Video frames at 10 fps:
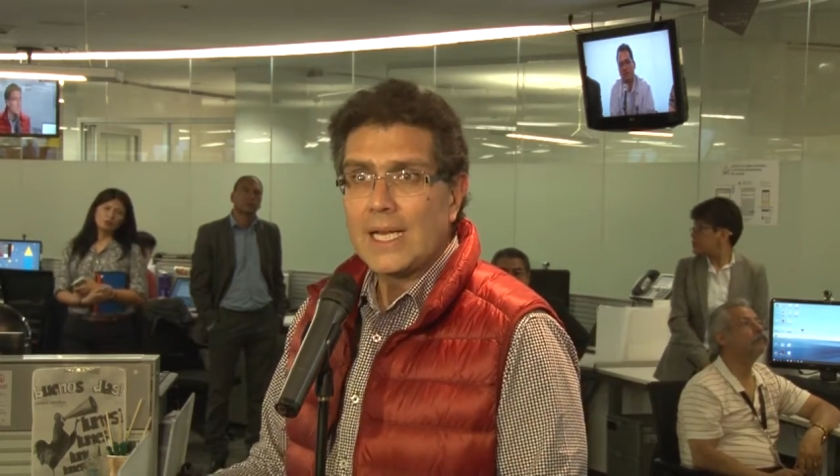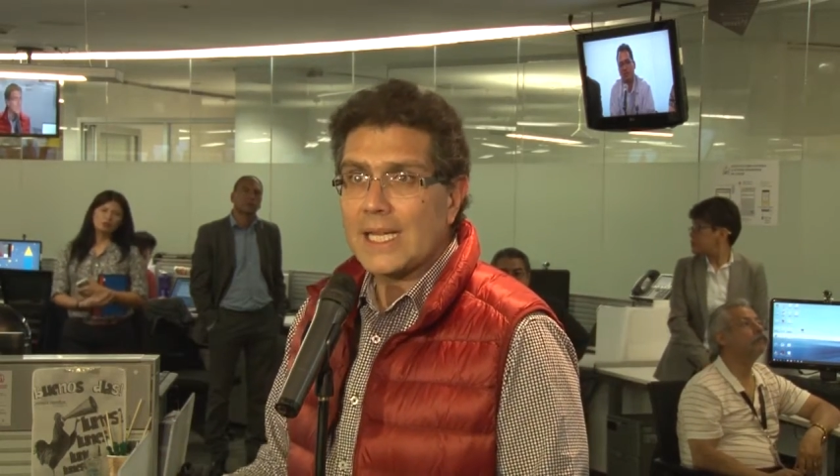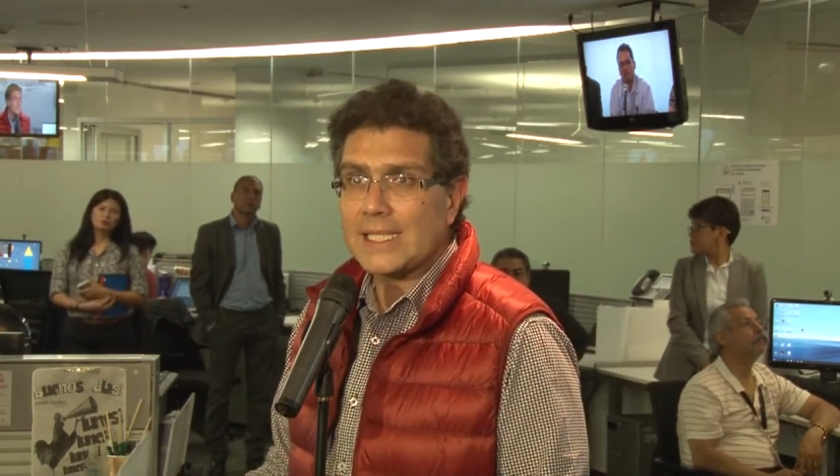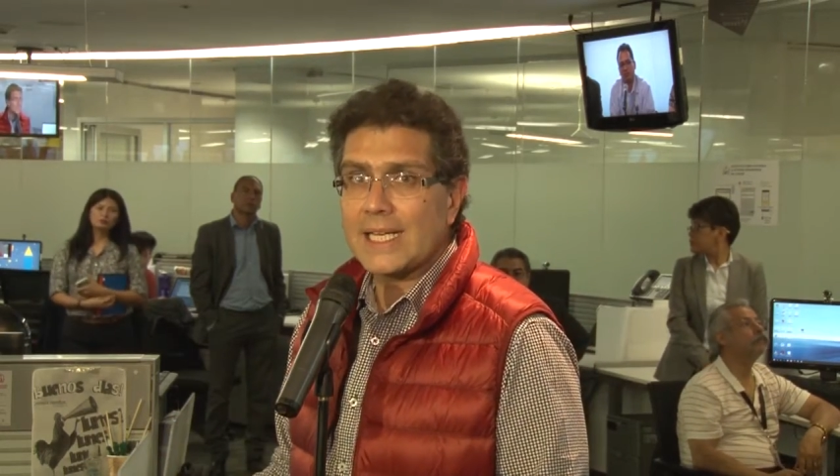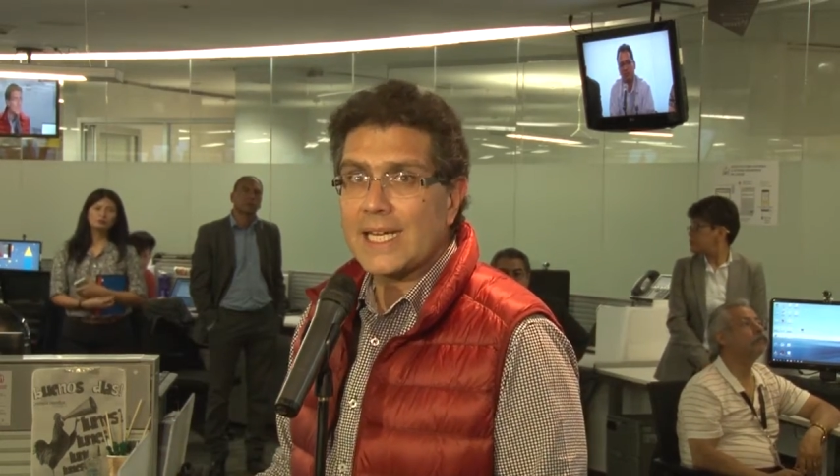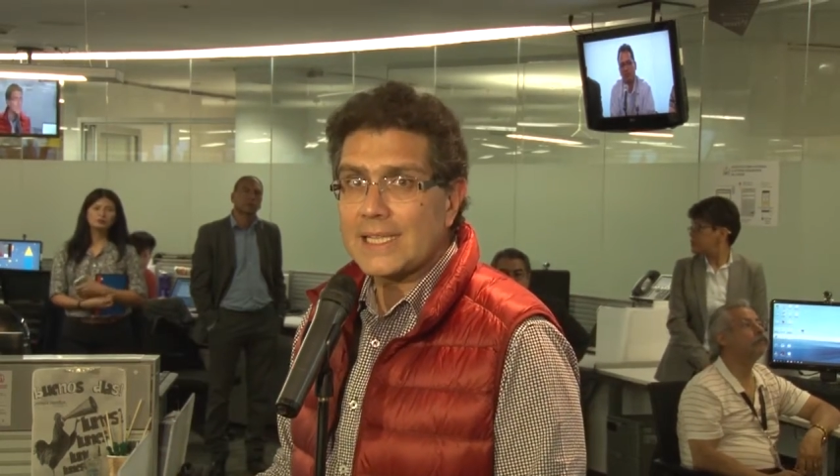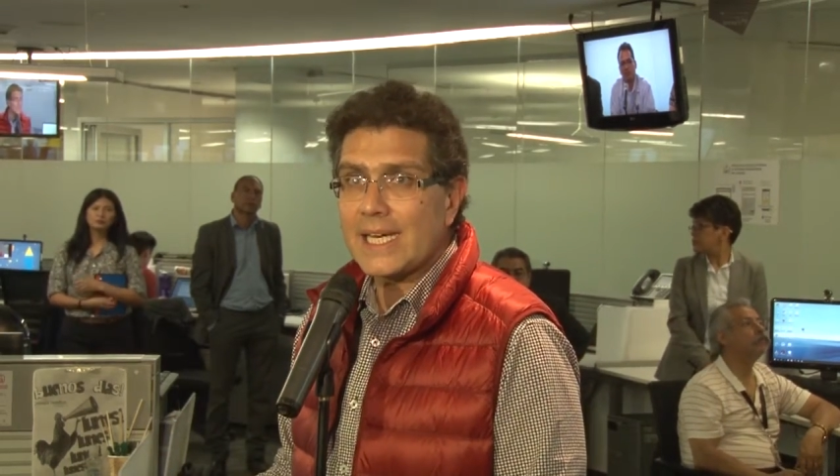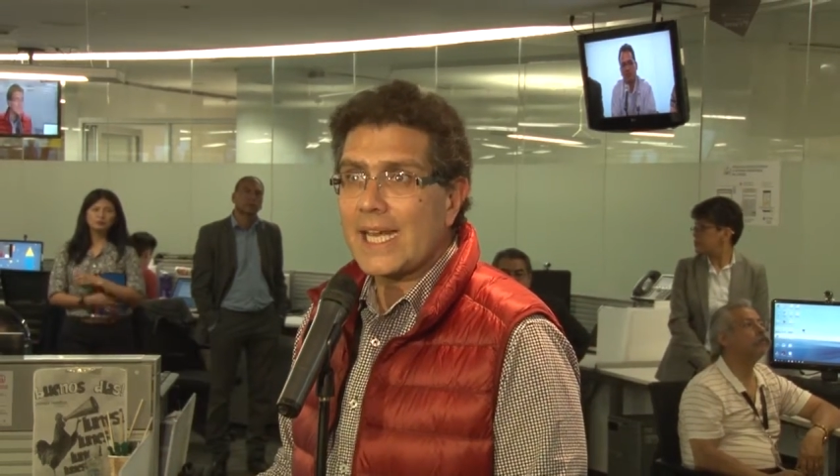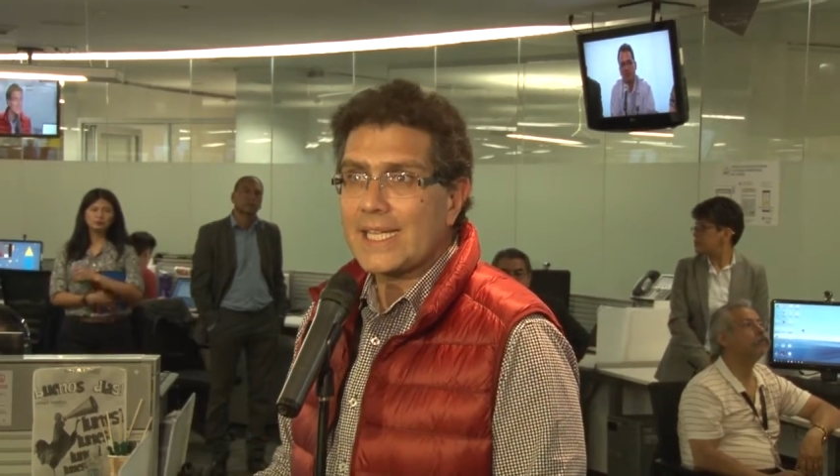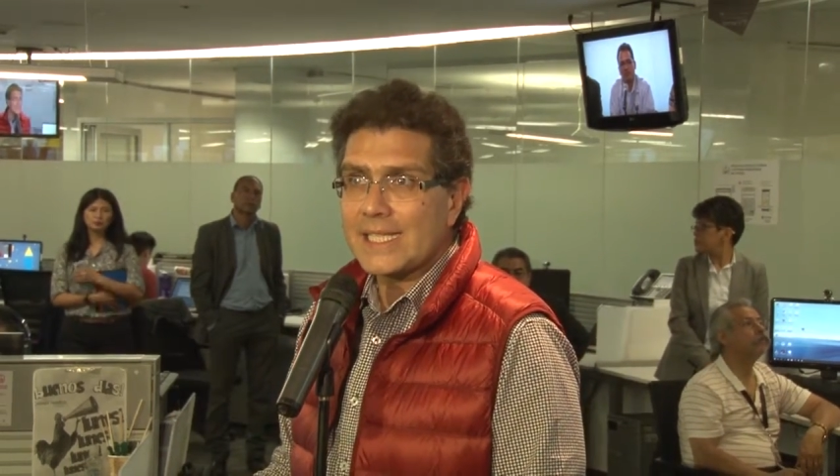la
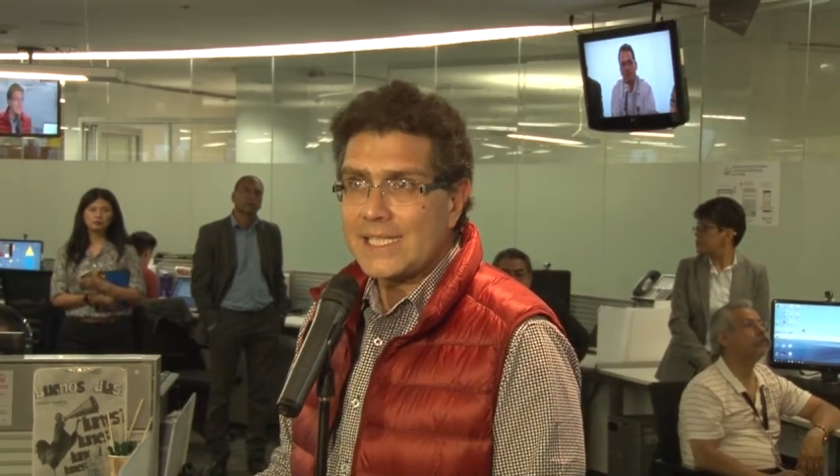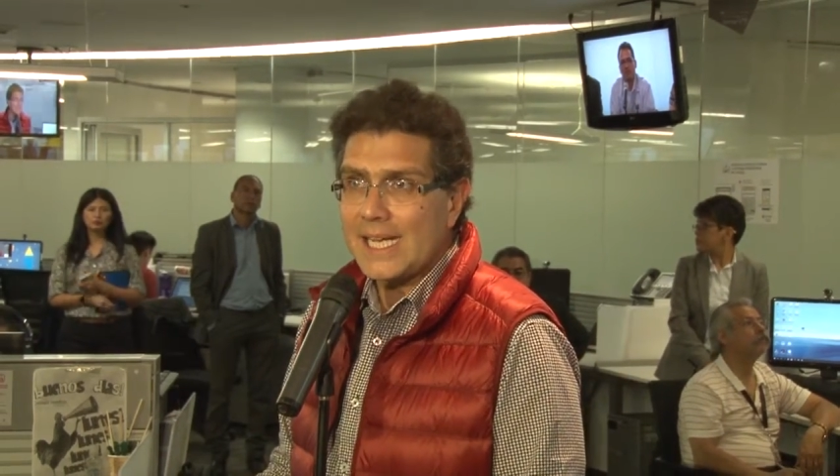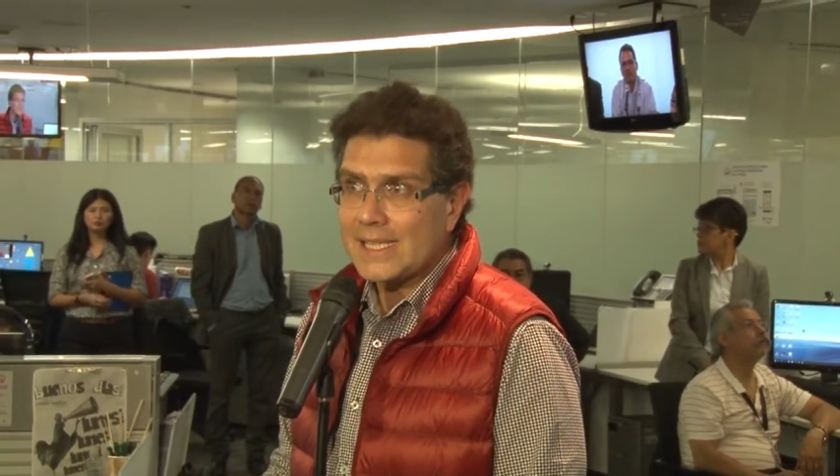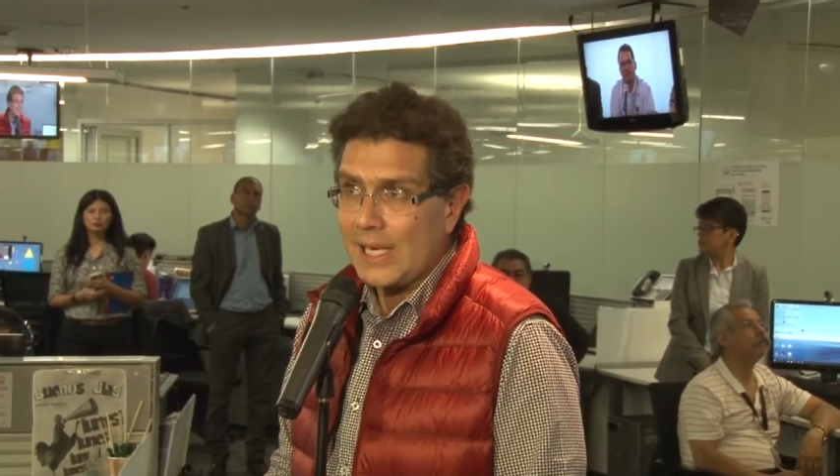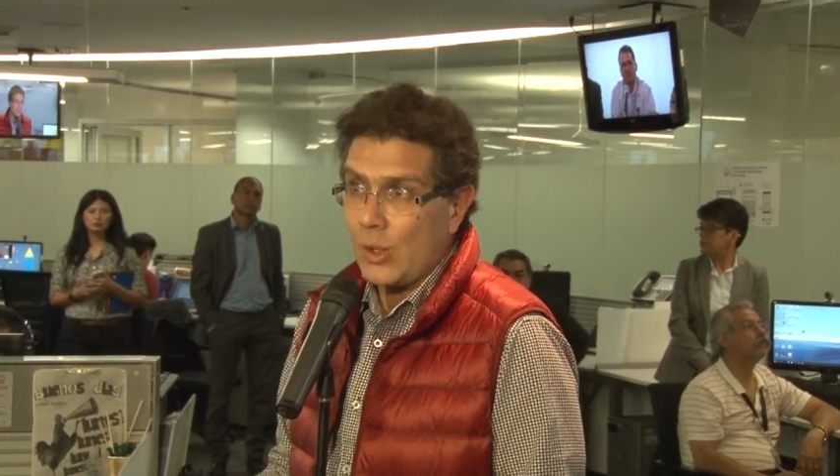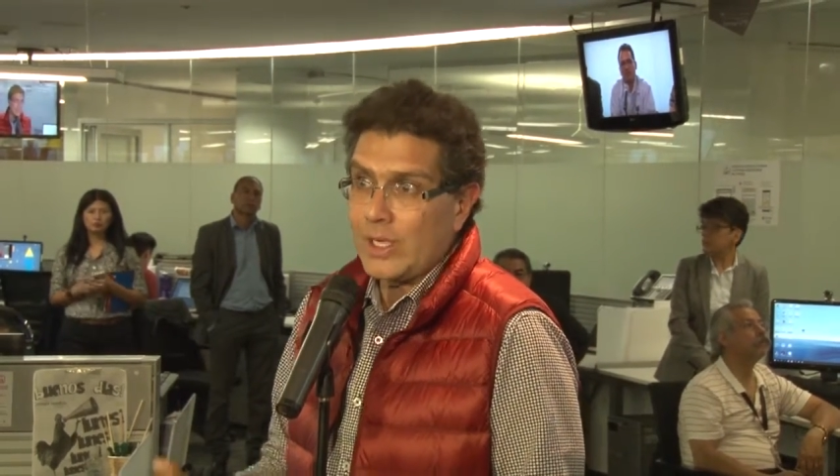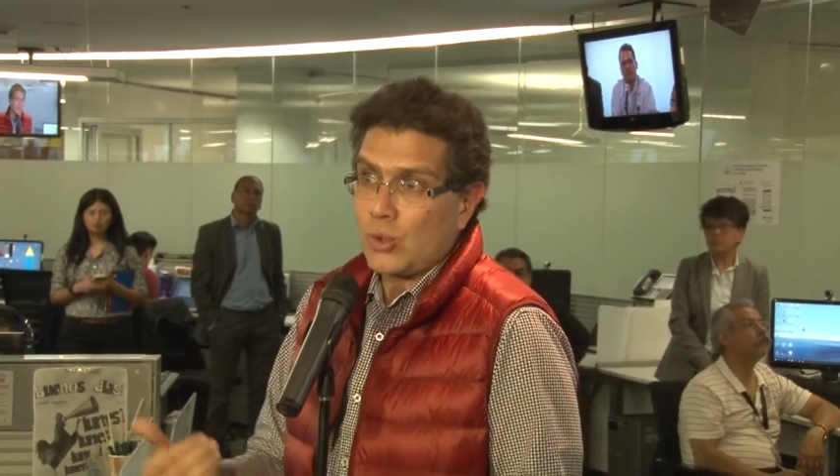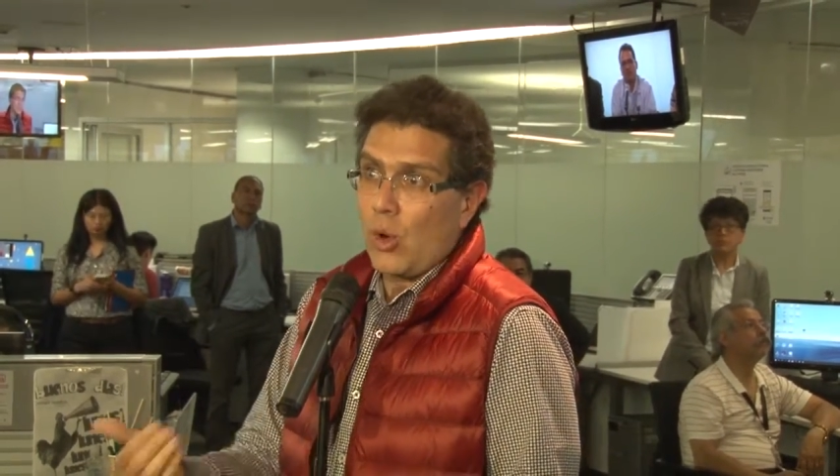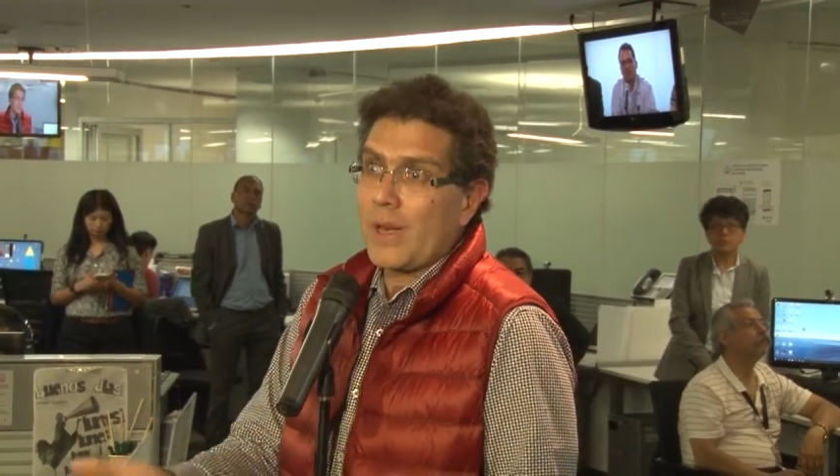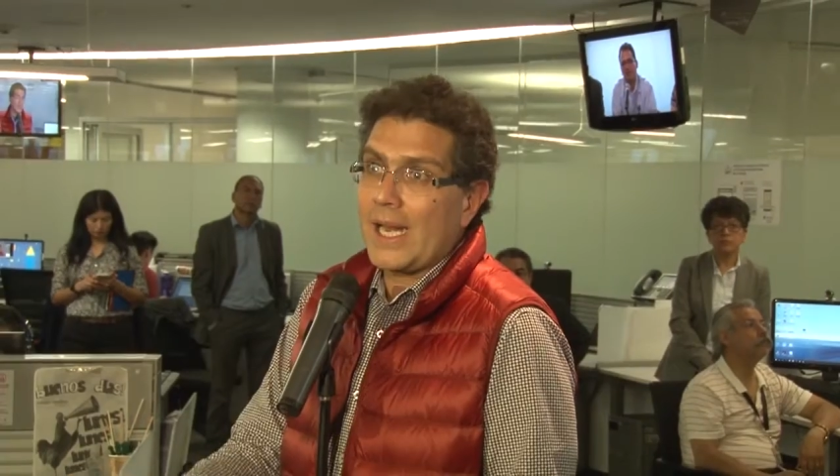Secretaría de Hacienda no les
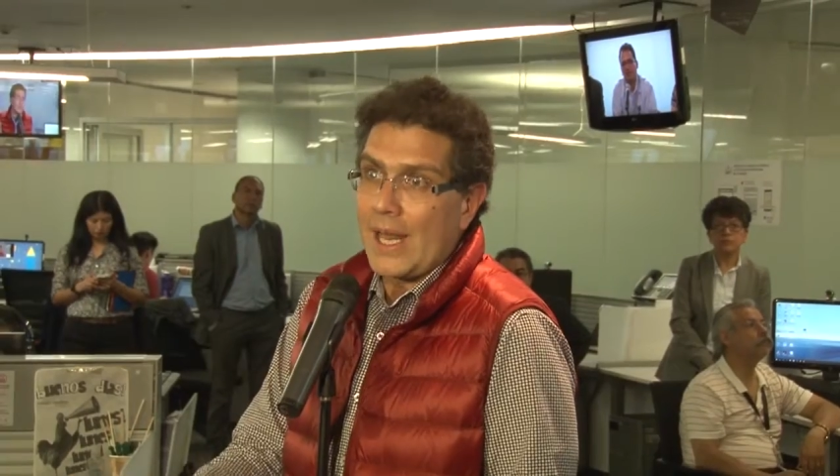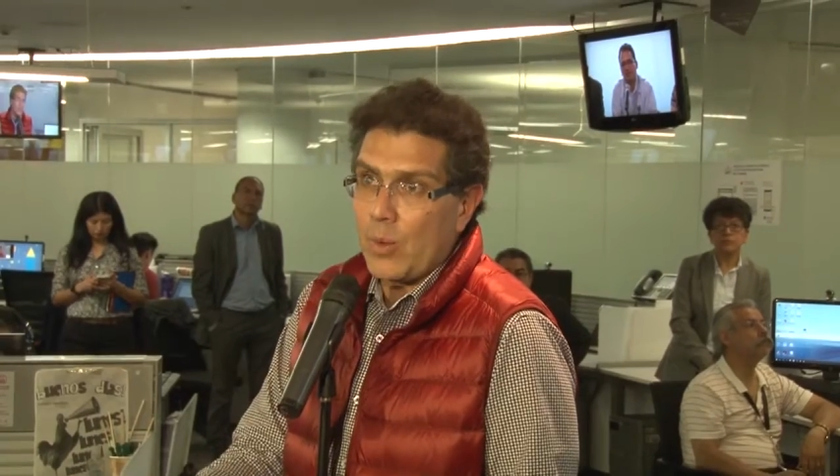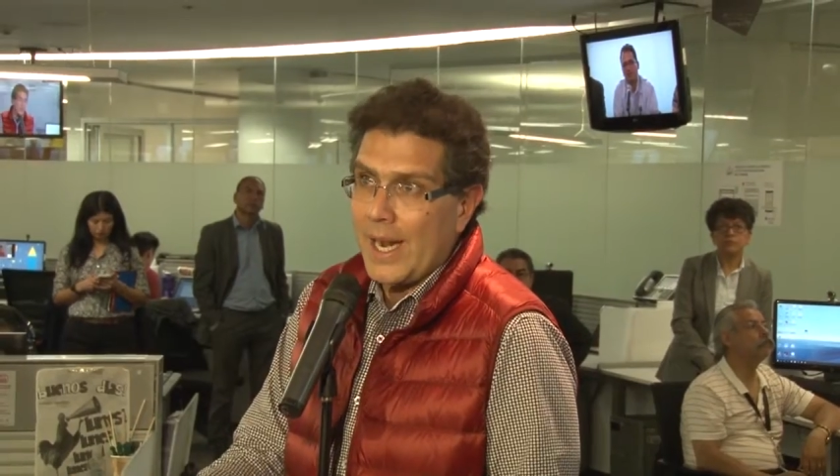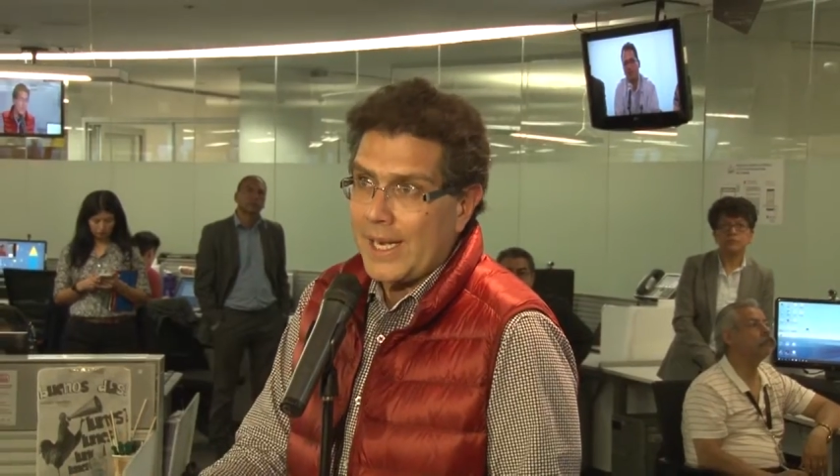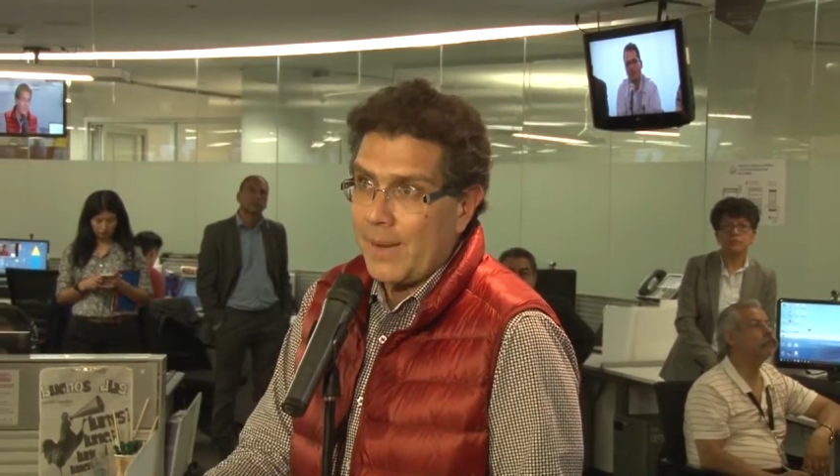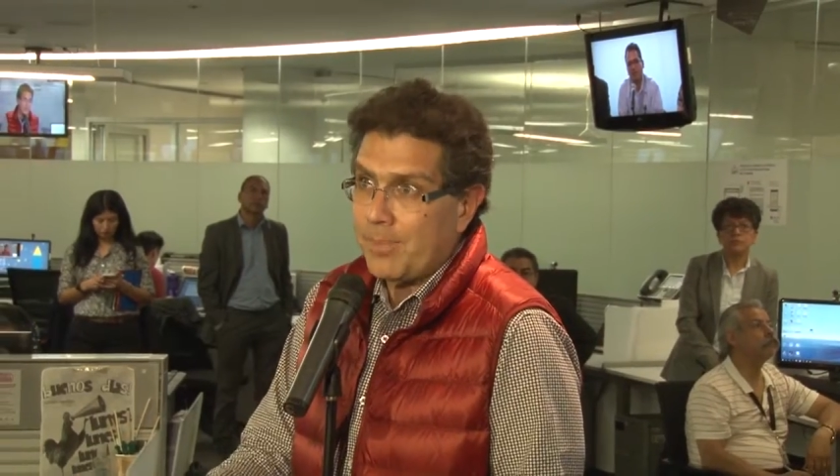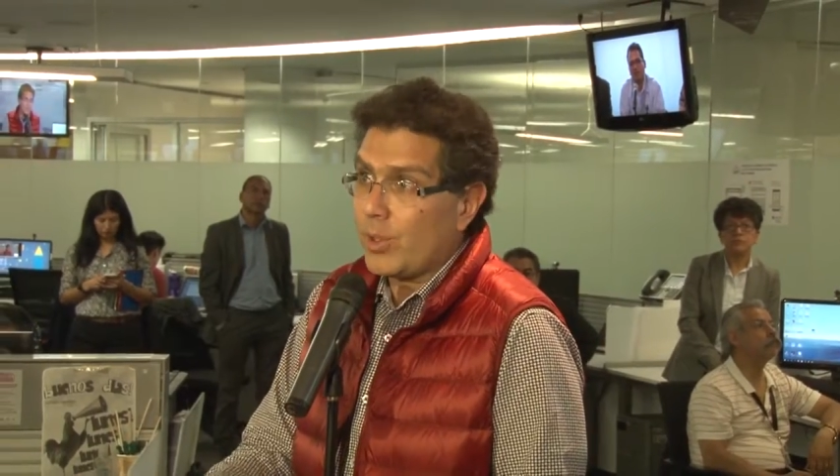cobre la aduana